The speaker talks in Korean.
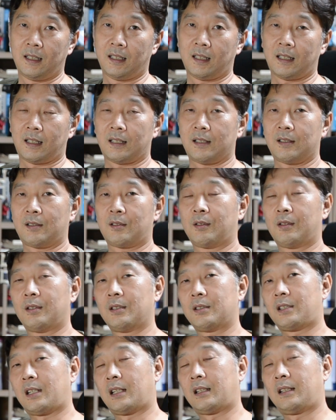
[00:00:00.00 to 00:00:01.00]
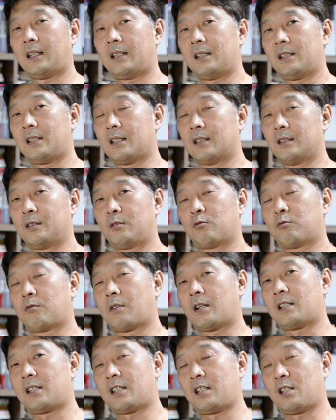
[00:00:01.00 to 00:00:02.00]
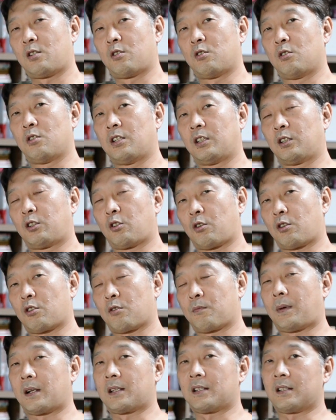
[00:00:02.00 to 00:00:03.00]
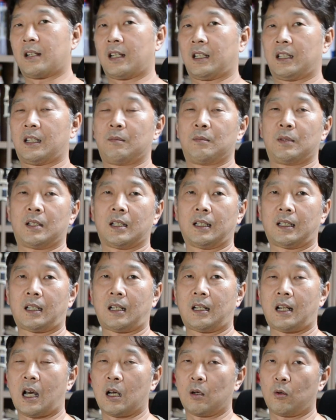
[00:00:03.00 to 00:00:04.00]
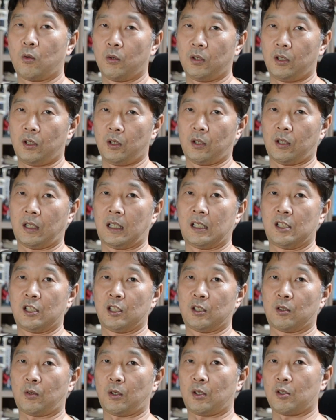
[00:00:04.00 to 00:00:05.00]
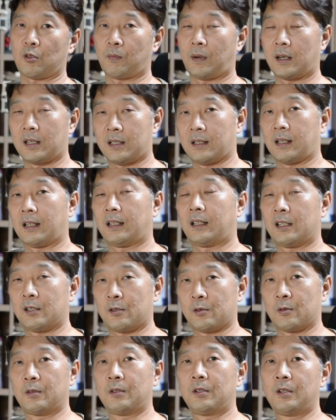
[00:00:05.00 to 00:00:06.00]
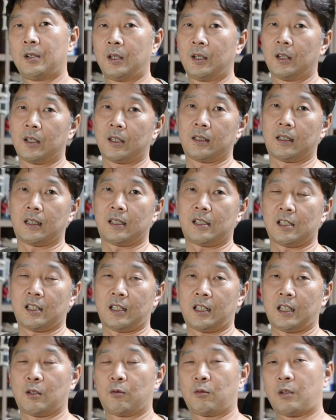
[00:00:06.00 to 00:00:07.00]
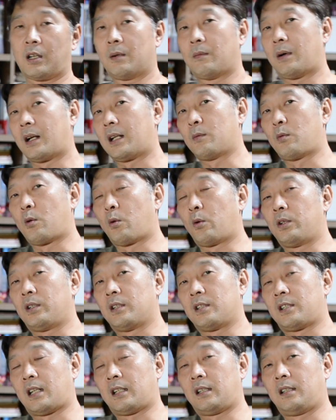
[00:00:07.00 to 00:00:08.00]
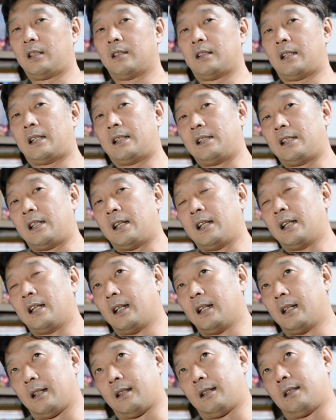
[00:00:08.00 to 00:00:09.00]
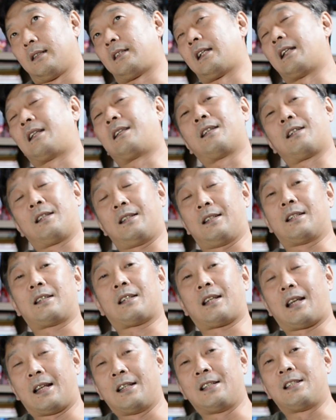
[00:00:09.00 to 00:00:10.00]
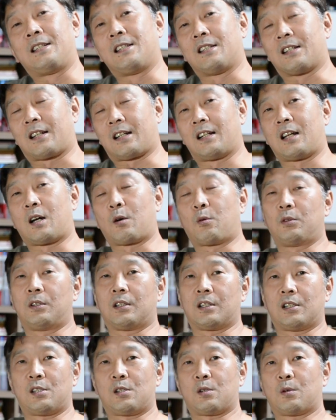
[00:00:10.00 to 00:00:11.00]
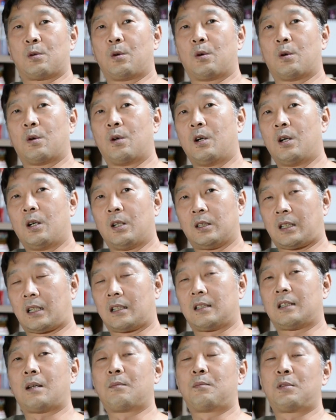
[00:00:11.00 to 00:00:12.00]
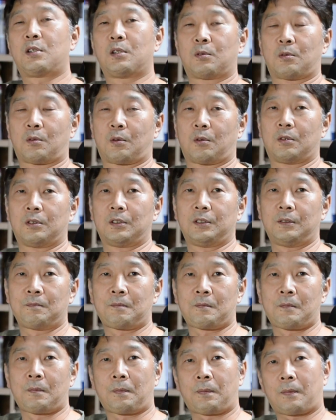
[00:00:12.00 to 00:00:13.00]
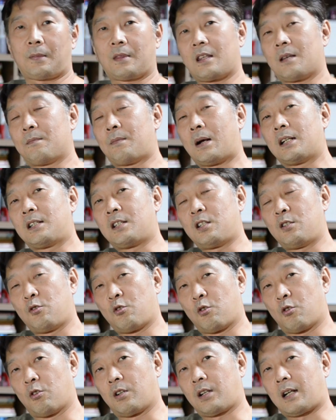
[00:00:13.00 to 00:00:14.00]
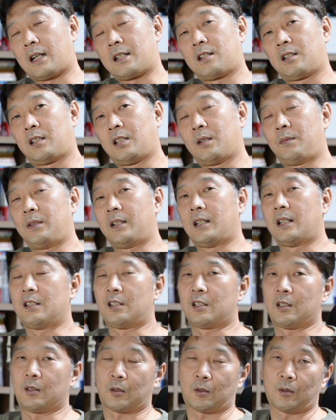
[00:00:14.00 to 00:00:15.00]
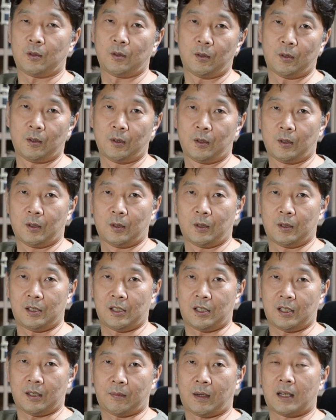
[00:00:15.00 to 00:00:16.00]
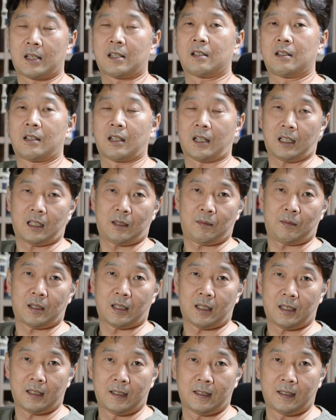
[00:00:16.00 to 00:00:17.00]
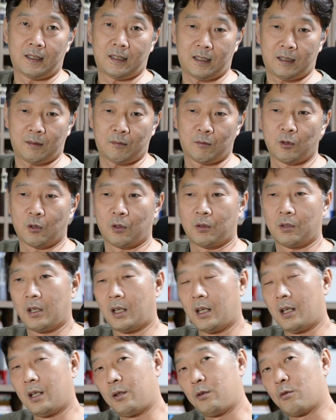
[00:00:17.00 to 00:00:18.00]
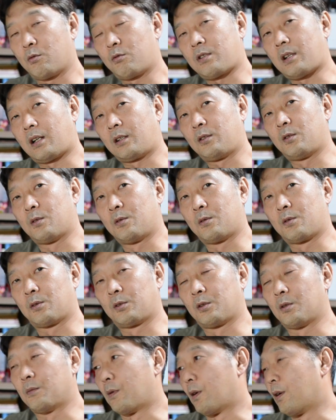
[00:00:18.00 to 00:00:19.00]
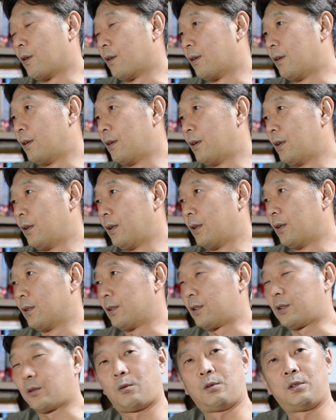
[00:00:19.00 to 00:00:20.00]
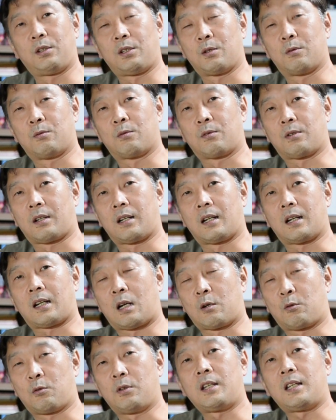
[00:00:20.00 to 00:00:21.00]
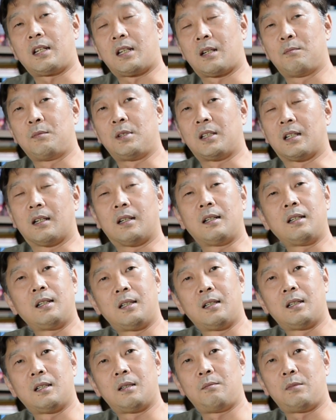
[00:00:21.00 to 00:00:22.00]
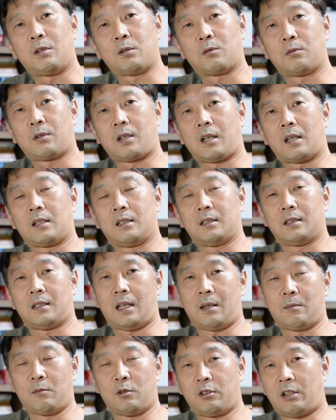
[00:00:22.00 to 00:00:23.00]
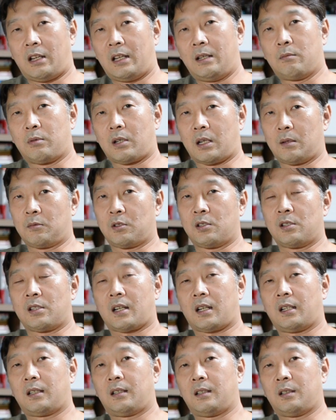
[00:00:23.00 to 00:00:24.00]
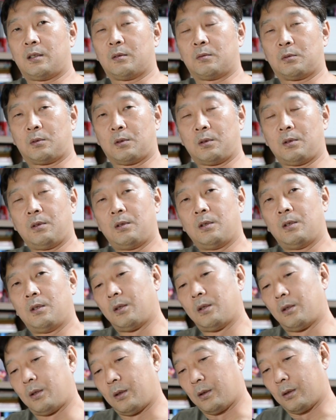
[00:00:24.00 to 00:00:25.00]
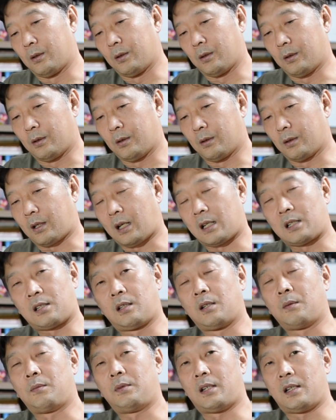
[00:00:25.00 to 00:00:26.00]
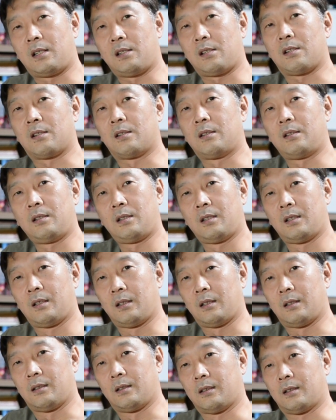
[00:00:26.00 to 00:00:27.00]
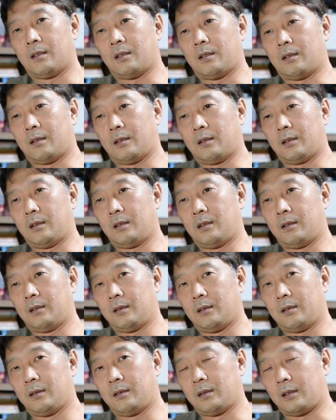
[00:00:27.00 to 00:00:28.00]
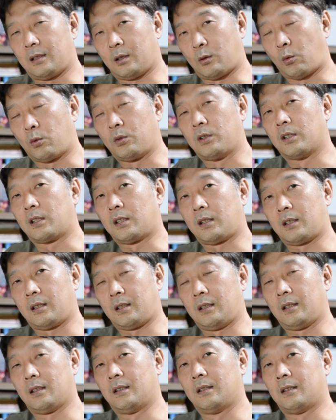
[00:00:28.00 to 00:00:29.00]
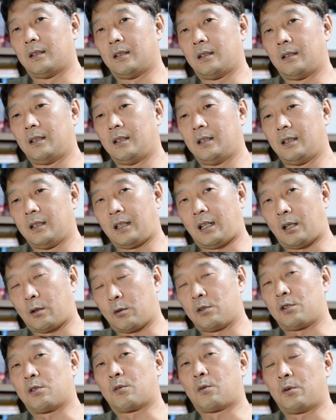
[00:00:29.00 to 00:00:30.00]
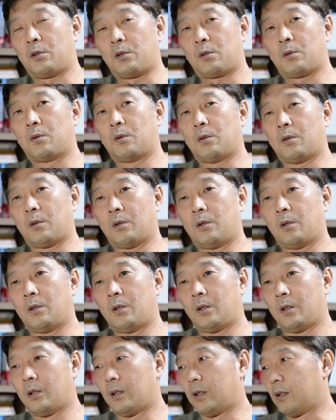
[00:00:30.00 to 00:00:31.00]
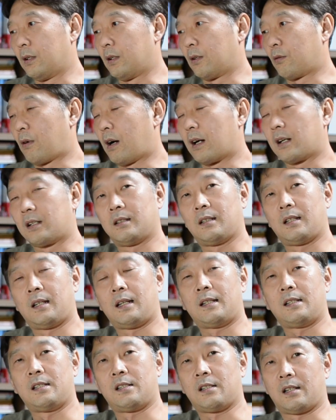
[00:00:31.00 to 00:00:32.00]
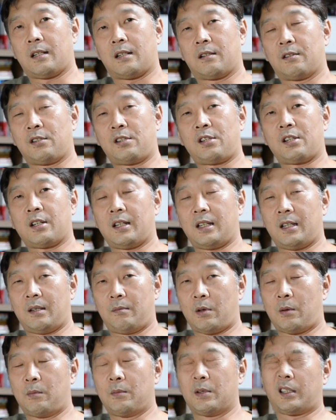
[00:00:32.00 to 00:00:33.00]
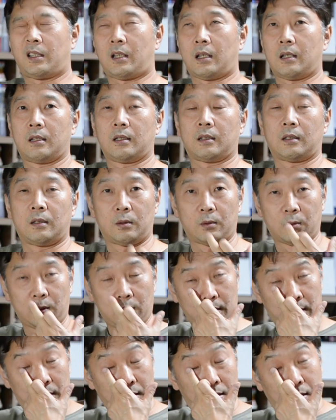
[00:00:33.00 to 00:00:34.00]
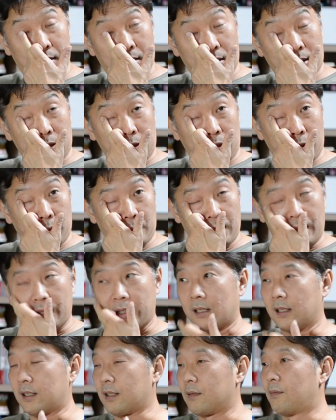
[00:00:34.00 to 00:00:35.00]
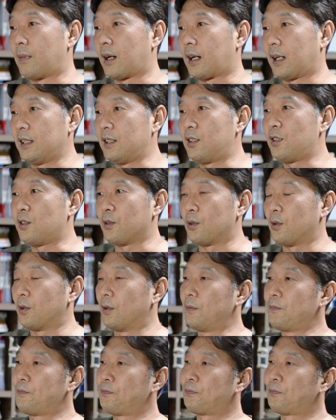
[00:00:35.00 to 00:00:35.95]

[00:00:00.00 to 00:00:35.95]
그래서 제트 엔진은 두 가지 기술 형태로 계속 발전하게 됩니다. 하나는 항공기형 엔진으로 계속 발전하게 되죠. 그게 저희가 우리가 많이 보고 있는 제트 엔 어, 제트기의 엔진 역할을 하고 있는 것이고 다른 한편으로는 이제 발전용 가스 터빈 엔진으로 이제 발전을 하게 됩니다. 예, 물론 육상용으로도 뭐 쓰고 있는 경우가 간혹 있긴 합니다. 미국의 그 M1 에이브람 전차 같은 경우도 어, 가스 터빈 엔진을 어, 동력 어, 개로 쓰고 있고 어, 과거에 이제 러시아의 몇몇 탱크들도 가스터빈 엔진을 쓴 바가 있지요.